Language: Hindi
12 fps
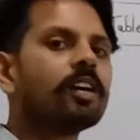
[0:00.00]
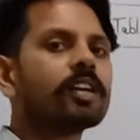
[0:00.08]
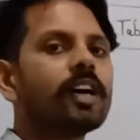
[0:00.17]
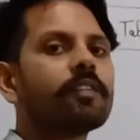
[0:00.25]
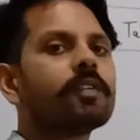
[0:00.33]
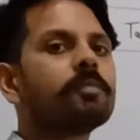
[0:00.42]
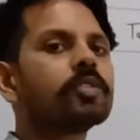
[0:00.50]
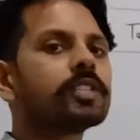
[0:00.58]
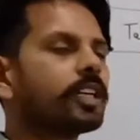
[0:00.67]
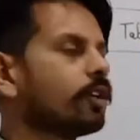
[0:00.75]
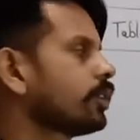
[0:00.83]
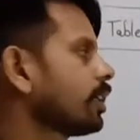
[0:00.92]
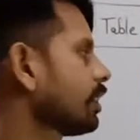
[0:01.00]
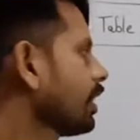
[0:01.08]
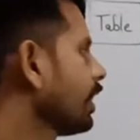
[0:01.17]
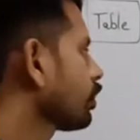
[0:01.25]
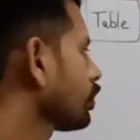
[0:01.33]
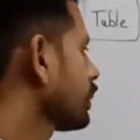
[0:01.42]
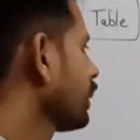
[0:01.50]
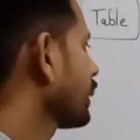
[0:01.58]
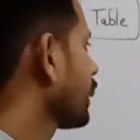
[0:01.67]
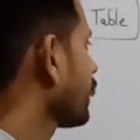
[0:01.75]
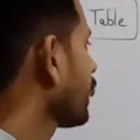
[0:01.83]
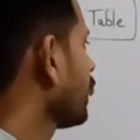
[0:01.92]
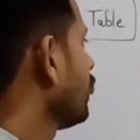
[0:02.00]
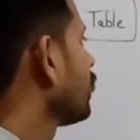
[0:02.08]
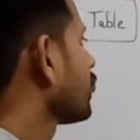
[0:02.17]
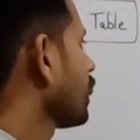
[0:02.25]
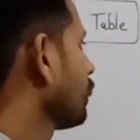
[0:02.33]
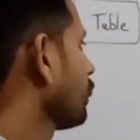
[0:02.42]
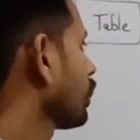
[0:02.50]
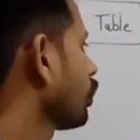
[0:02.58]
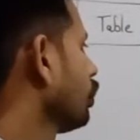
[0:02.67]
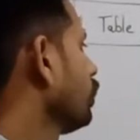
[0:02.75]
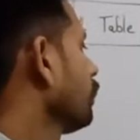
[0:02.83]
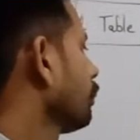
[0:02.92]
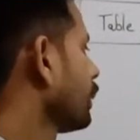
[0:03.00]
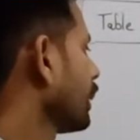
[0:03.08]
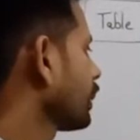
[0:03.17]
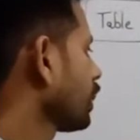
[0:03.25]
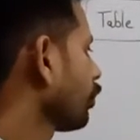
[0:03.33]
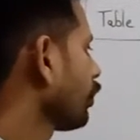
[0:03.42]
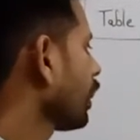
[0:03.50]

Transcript: काफ़ी मुश्किल हो जाता है तो इसीलिए क्या करें टेबल को बनाते हुए